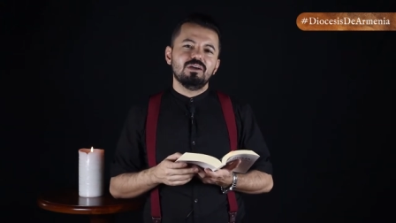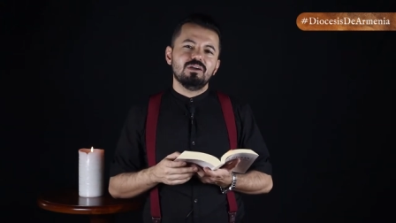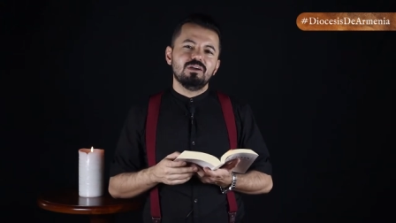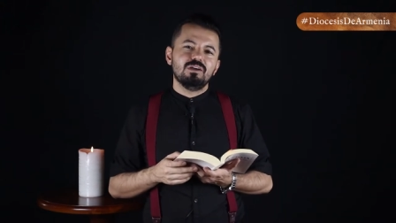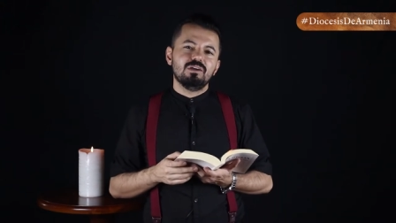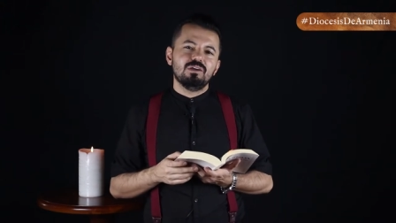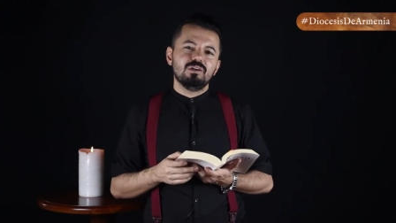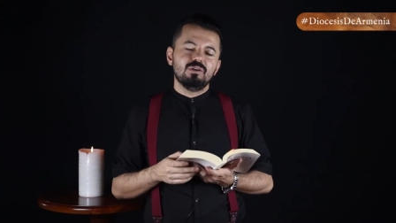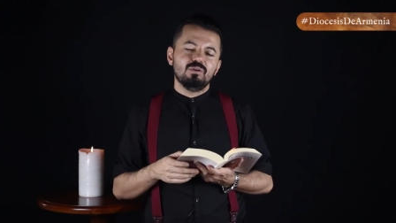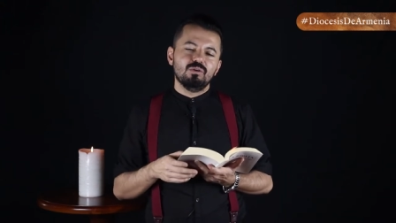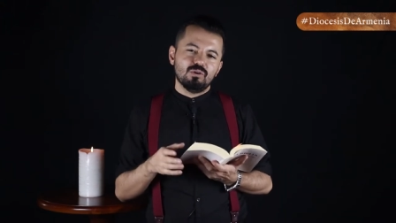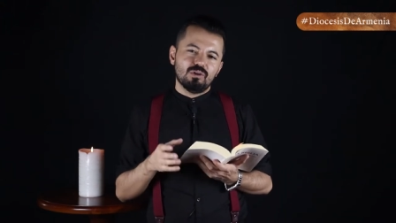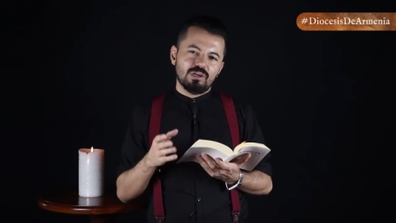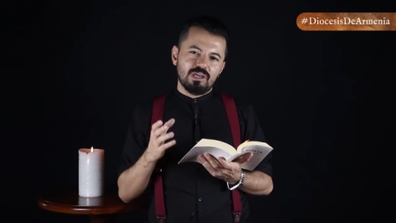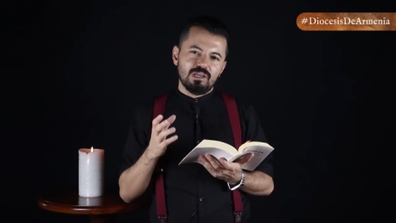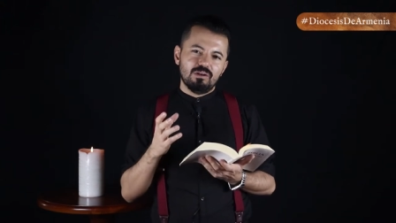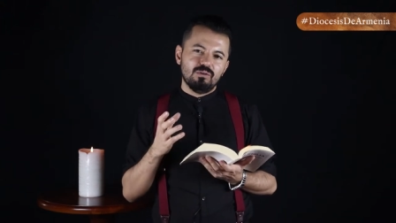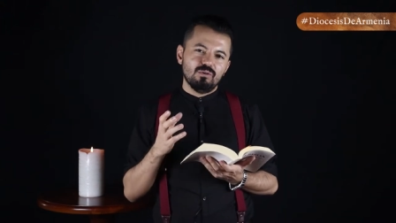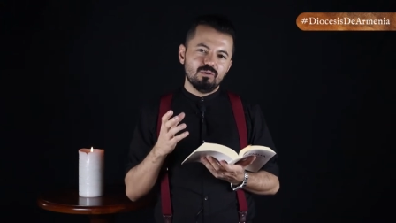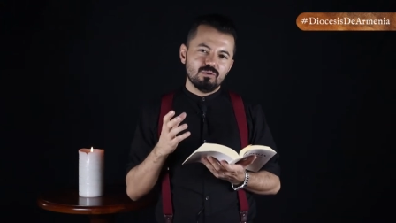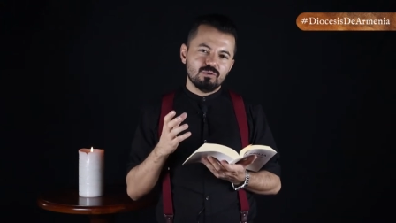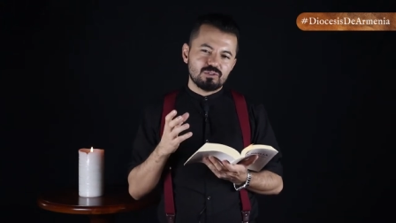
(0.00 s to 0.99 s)
eh, lo
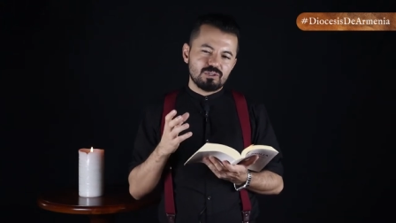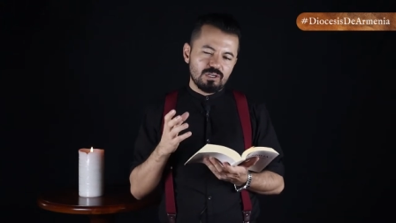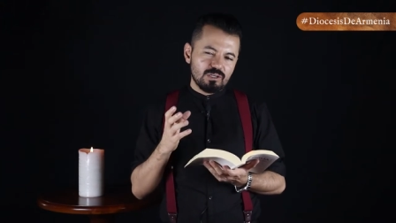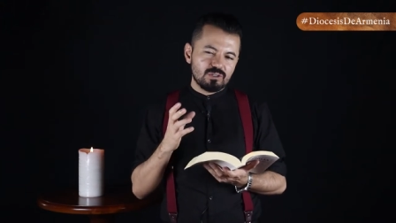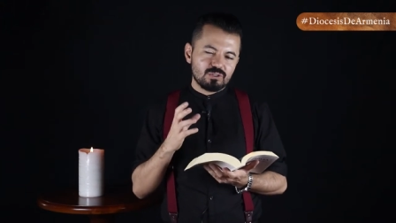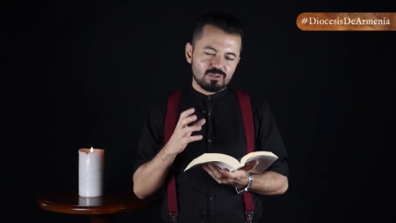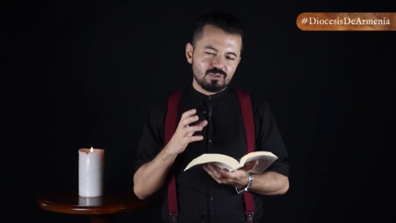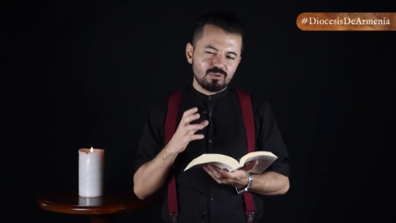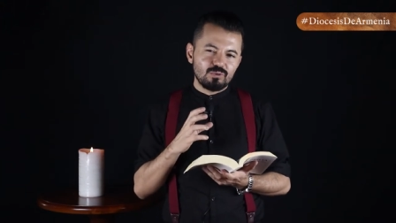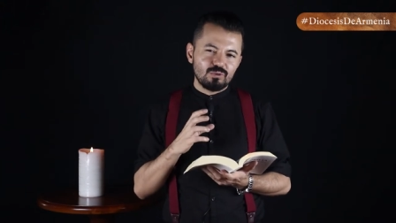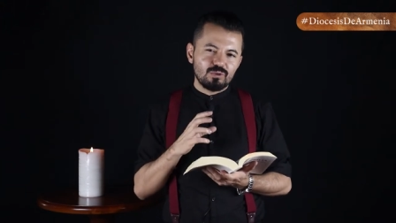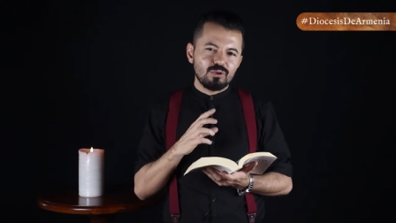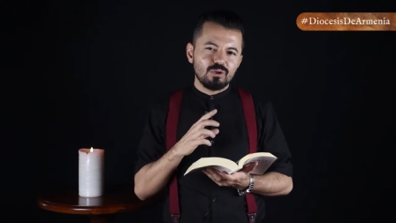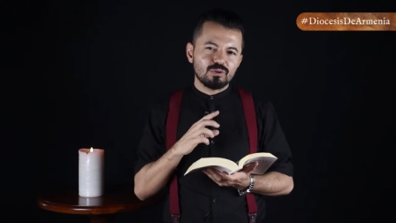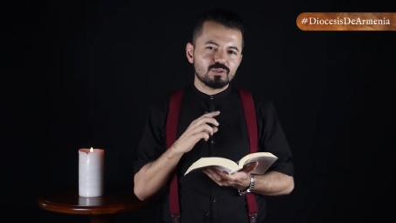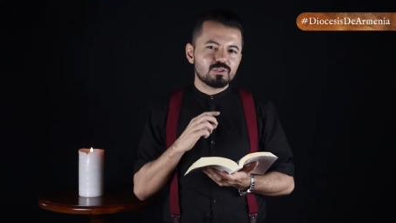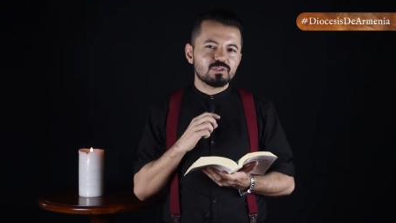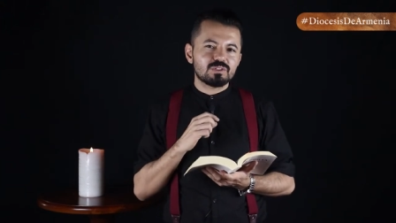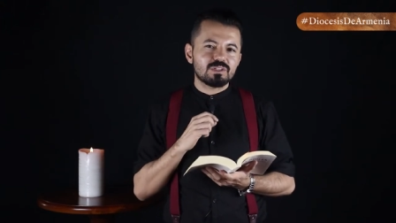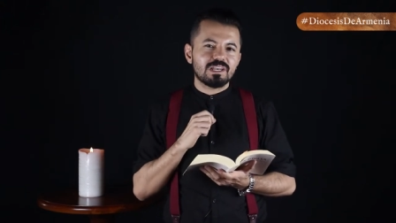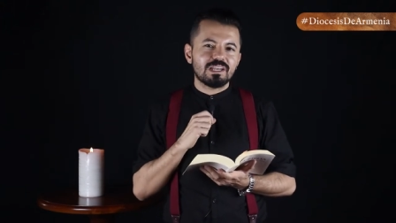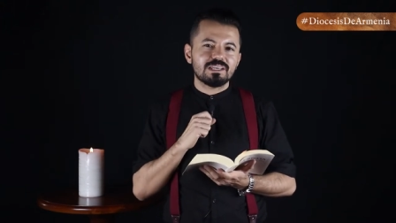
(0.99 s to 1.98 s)
que los
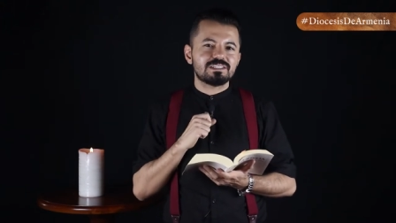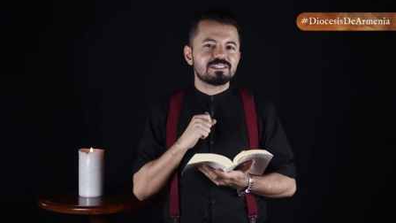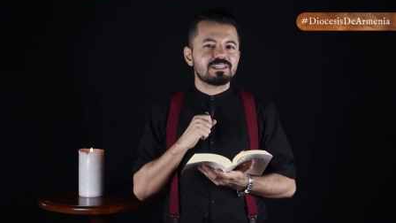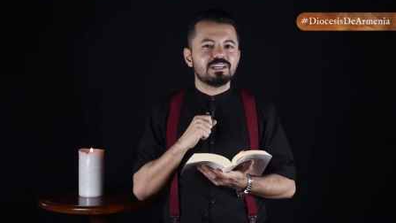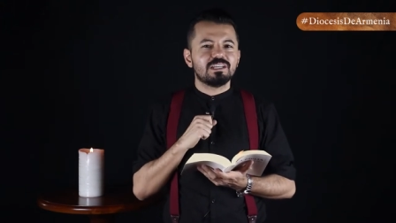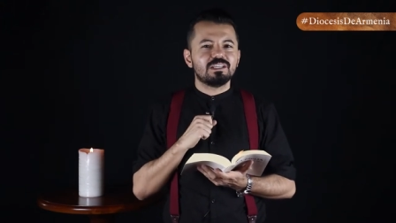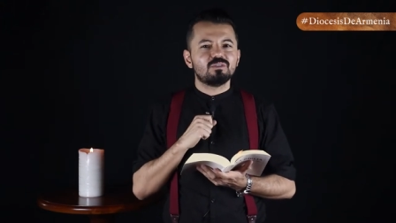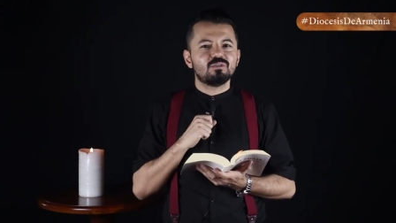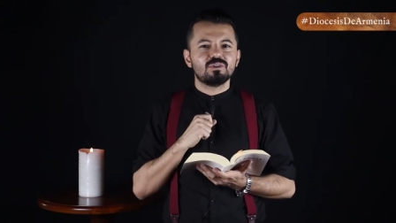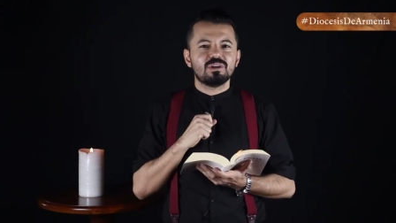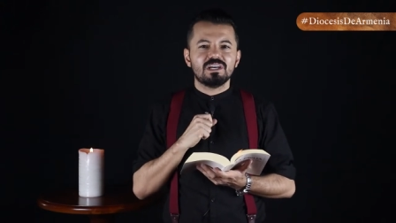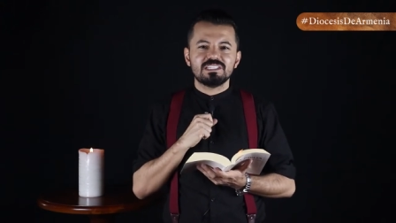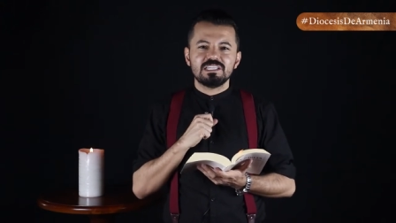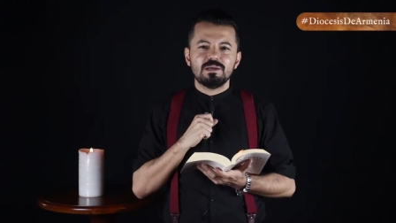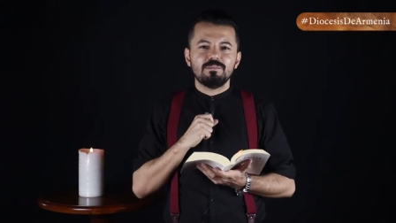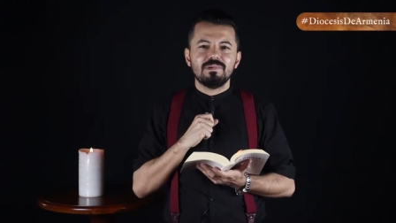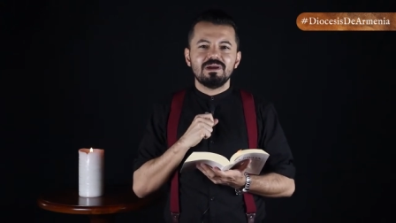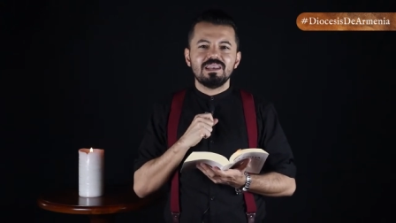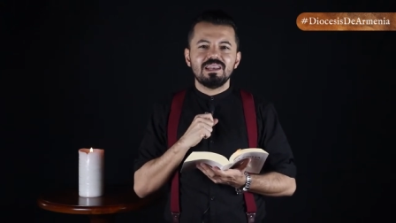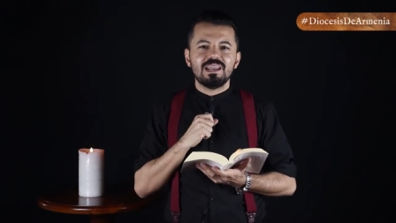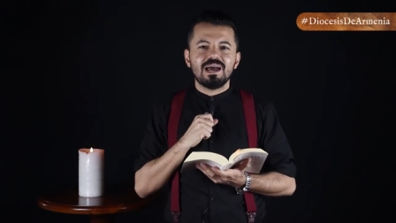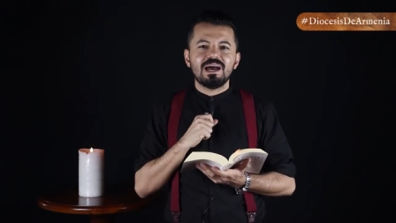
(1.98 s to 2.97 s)
estudiosos de la escritura
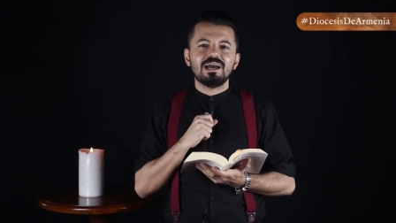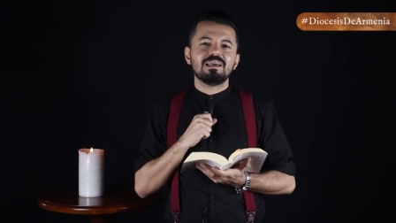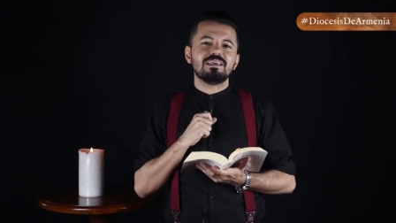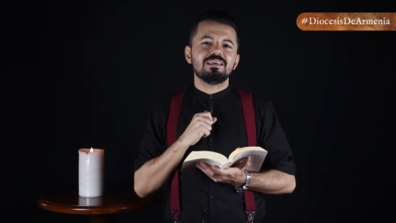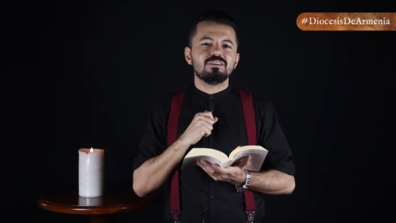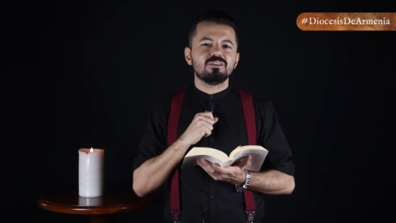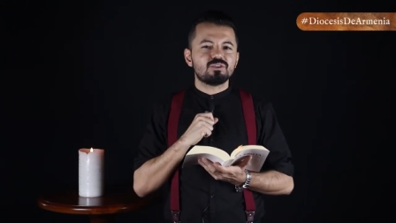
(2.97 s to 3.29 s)
llaman la